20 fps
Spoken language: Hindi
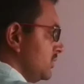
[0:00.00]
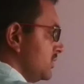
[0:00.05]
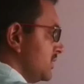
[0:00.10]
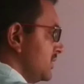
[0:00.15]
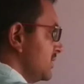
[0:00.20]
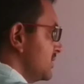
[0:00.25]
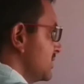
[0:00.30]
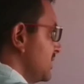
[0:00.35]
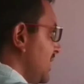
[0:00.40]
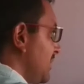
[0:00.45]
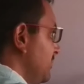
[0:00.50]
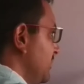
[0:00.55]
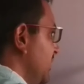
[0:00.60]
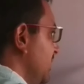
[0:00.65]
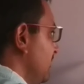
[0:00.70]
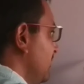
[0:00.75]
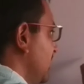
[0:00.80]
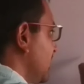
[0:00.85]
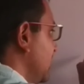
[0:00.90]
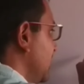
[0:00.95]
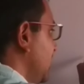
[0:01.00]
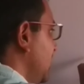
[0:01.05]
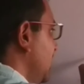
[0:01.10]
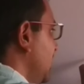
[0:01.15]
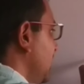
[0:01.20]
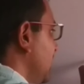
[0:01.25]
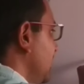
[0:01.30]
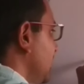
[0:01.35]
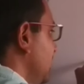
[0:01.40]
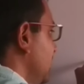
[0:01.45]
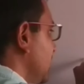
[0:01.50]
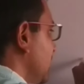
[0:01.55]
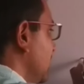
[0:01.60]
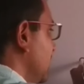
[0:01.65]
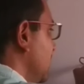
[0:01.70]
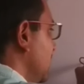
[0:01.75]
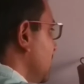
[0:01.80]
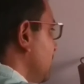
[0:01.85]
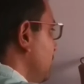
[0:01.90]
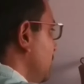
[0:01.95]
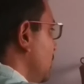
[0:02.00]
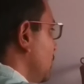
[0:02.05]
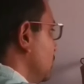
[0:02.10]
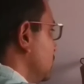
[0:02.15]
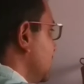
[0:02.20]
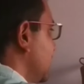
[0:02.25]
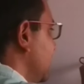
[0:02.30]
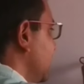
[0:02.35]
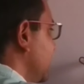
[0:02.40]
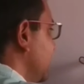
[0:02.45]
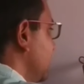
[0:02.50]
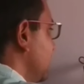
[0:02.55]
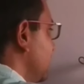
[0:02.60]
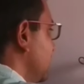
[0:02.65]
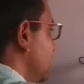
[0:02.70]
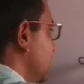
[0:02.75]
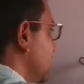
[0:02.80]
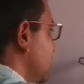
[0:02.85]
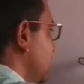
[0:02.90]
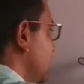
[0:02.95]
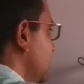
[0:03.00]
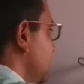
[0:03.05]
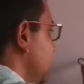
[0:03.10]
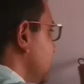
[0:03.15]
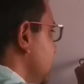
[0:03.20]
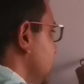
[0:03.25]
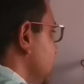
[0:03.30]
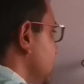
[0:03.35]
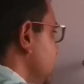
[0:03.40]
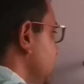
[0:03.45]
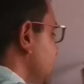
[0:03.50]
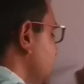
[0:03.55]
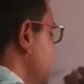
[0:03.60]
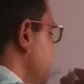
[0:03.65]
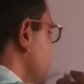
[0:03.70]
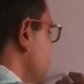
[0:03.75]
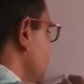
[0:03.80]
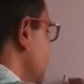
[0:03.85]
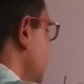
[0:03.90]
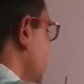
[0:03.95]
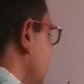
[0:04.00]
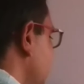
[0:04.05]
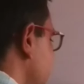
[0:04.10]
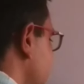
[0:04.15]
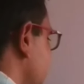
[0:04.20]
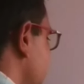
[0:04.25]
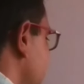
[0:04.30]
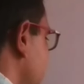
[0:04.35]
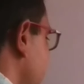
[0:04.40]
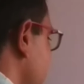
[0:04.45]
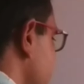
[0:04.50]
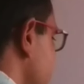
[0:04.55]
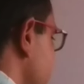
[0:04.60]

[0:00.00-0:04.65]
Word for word: इसके सामने वाला लंब होता है ये आपको ध्यान रखना है